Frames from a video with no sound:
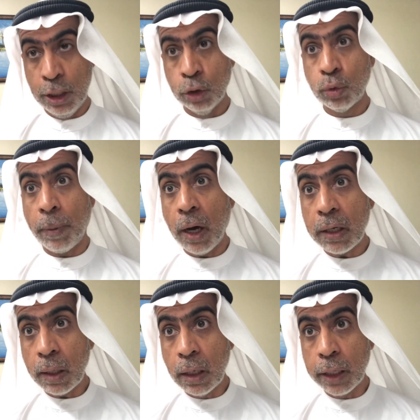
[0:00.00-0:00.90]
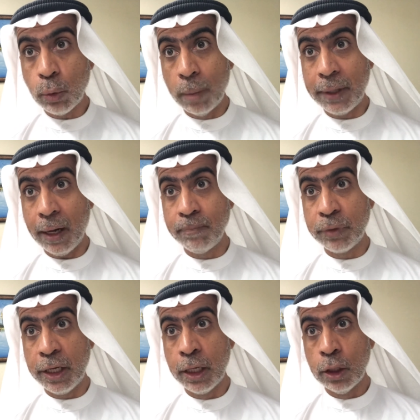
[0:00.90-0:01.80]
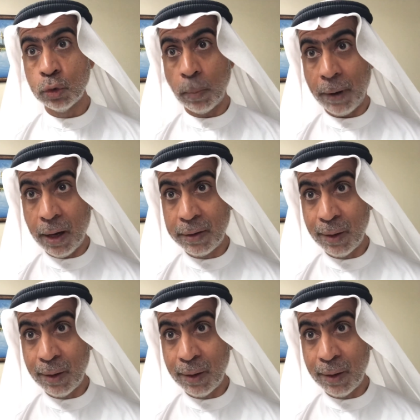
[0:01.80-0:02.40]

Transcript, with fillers: سبحان الله وبحمده سبحان